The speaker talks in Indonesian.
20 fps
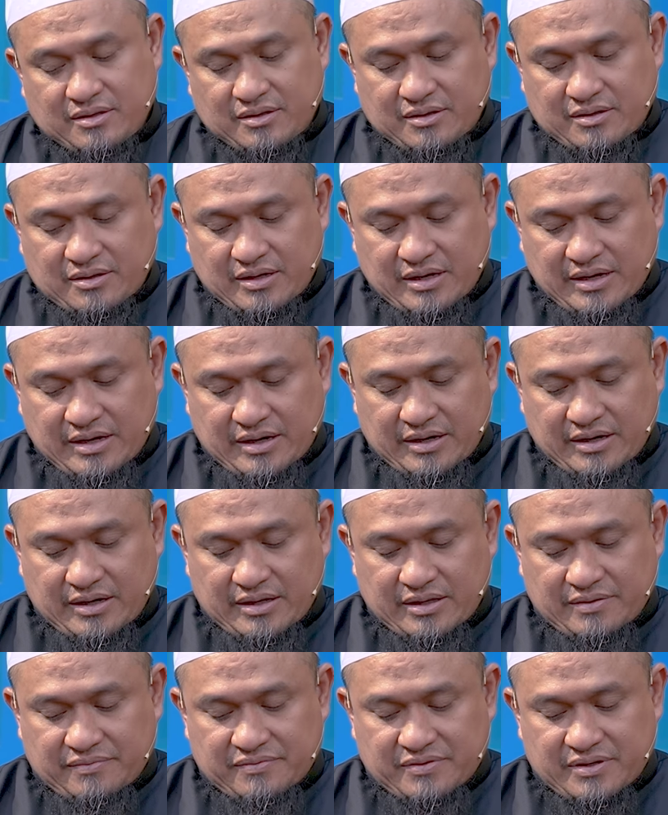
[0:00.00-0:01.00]

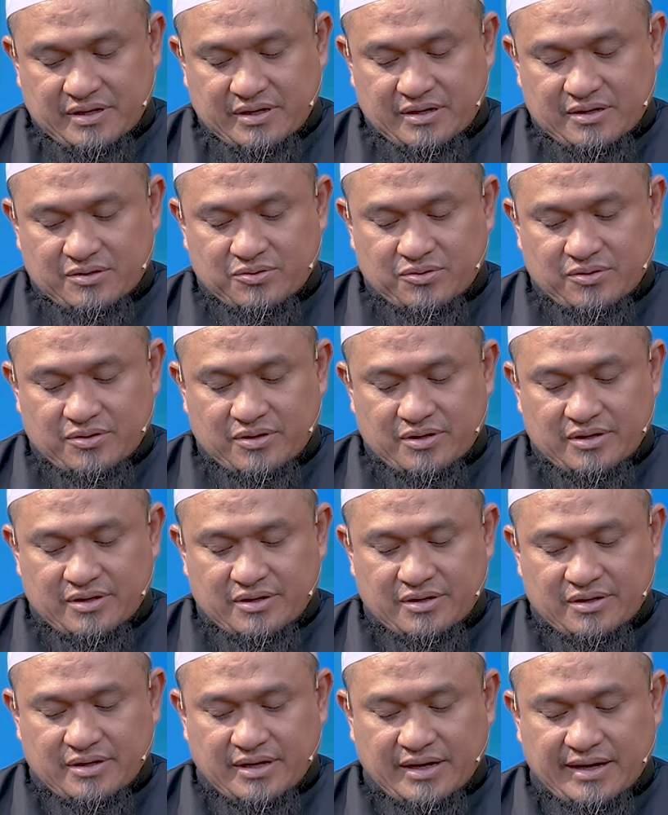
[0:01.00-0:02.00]
dari tafsir
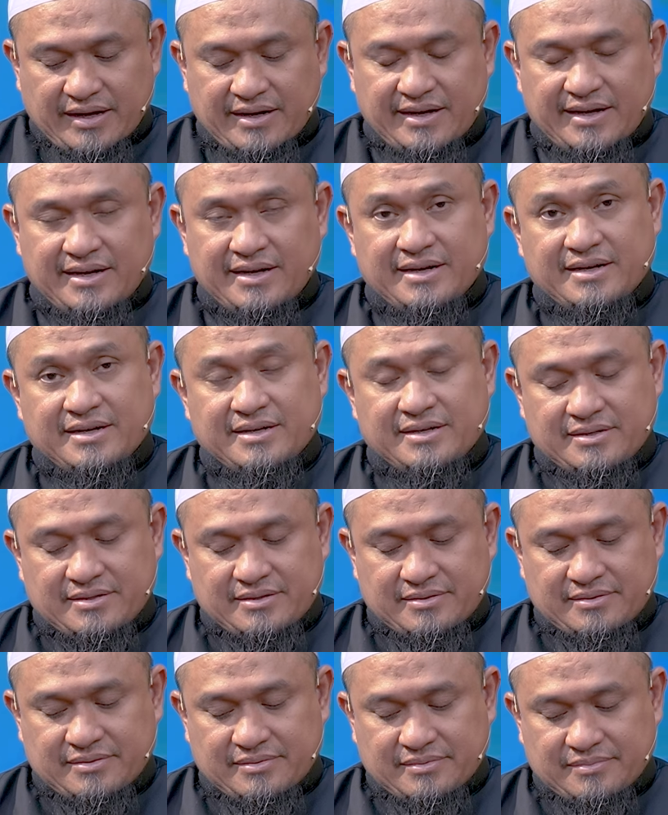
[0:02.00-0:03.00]
surah Al-Alaq
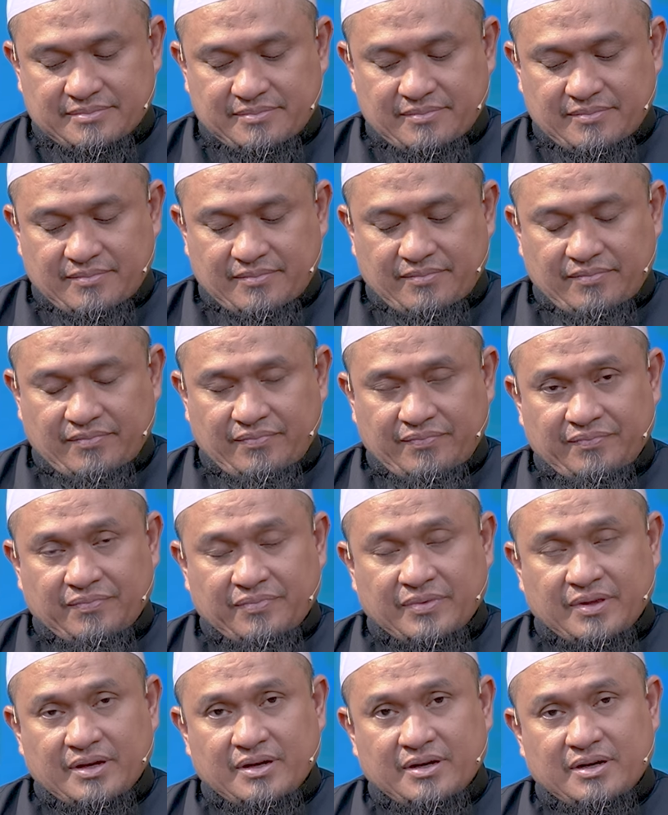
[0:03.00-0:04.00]

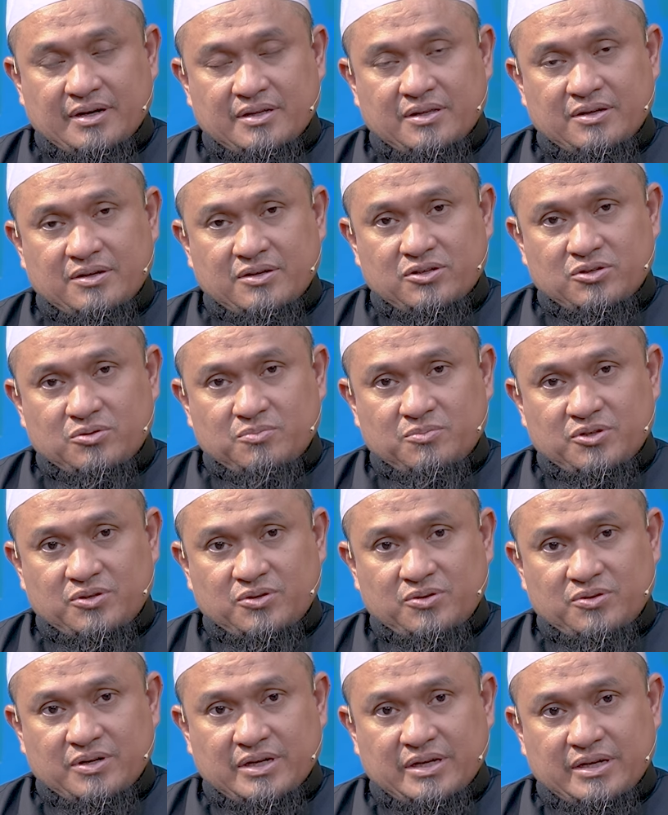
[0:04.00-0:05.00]
atau disebut
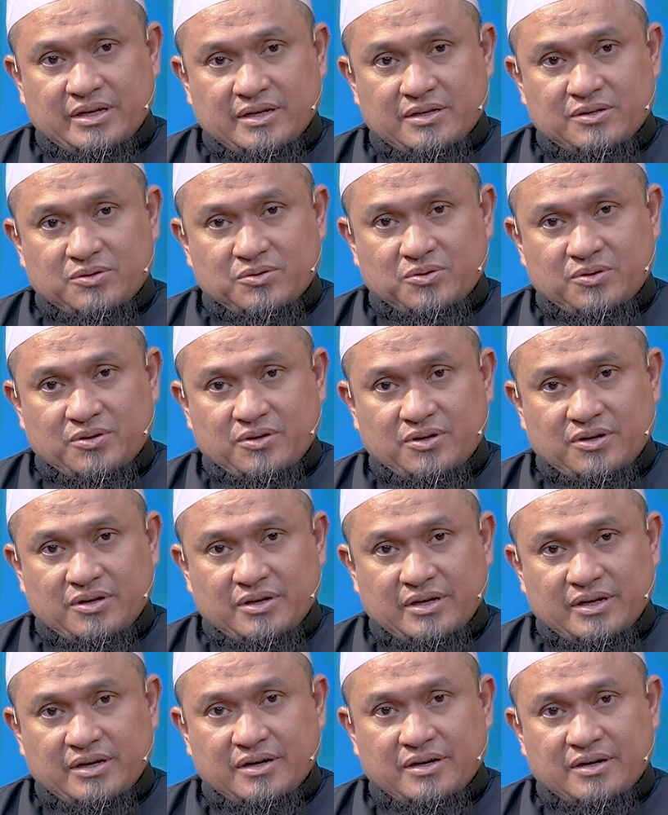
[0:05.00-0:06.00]
juga dengan surah
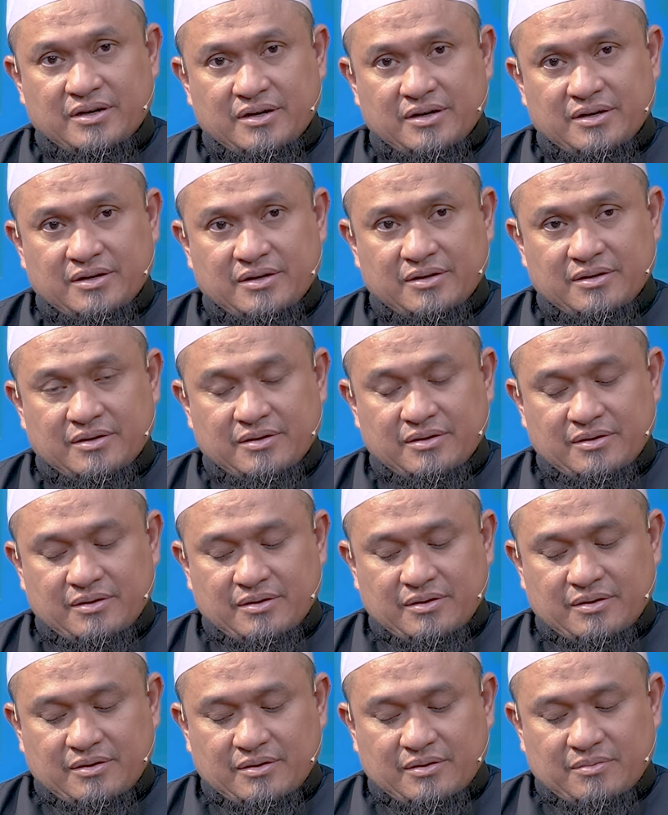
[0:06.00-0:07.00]
Iqra'
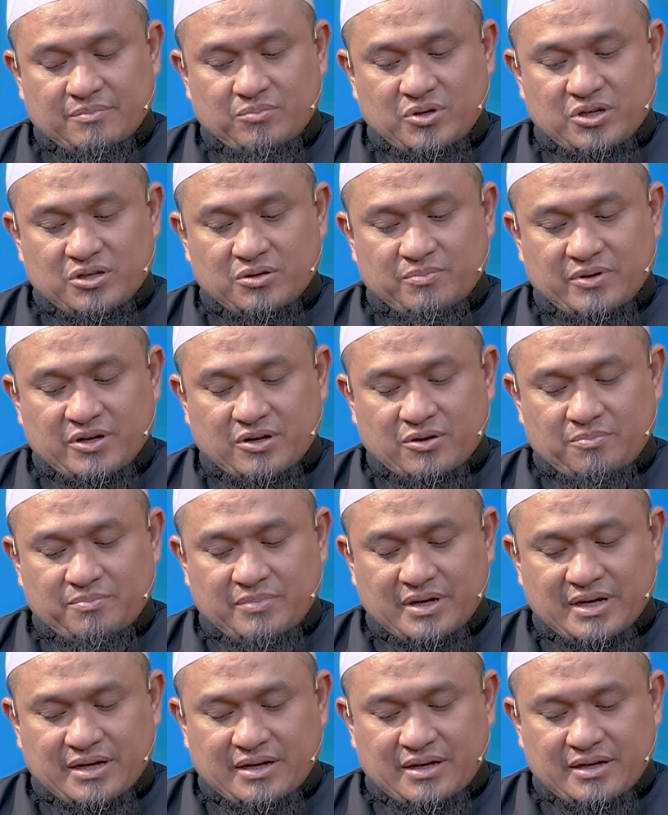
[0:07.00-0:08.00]
Bismi
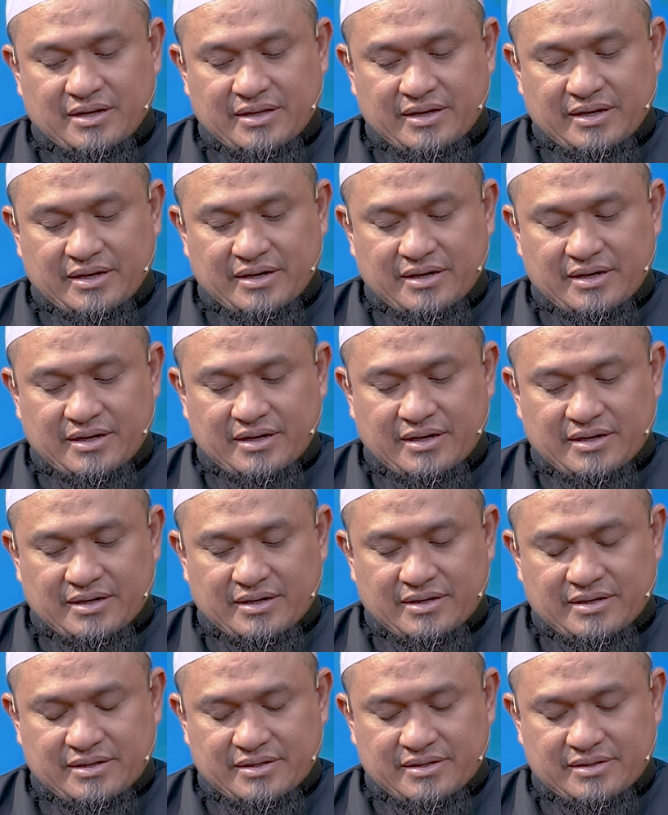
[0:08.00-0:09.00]
rabbikal ladzi
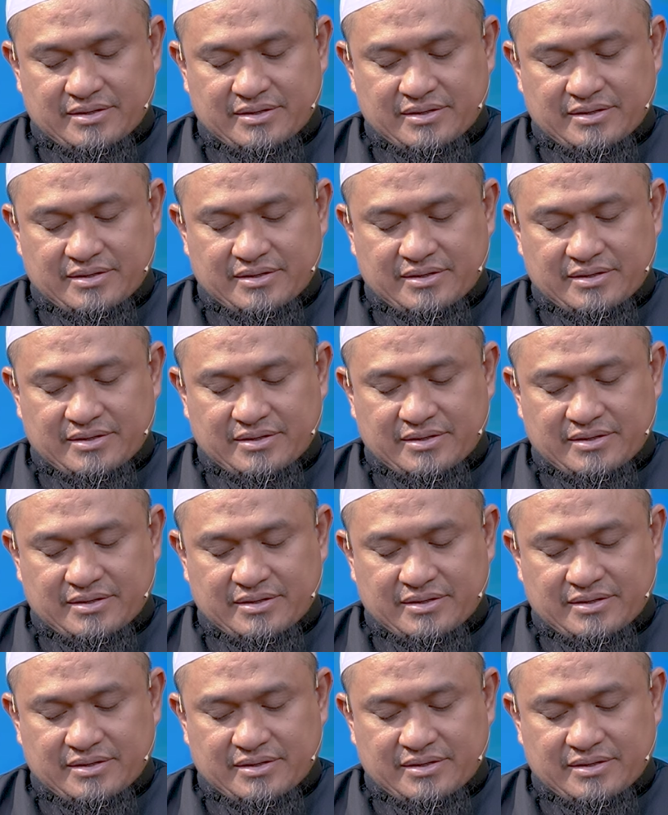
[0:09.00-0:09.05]
khalaq.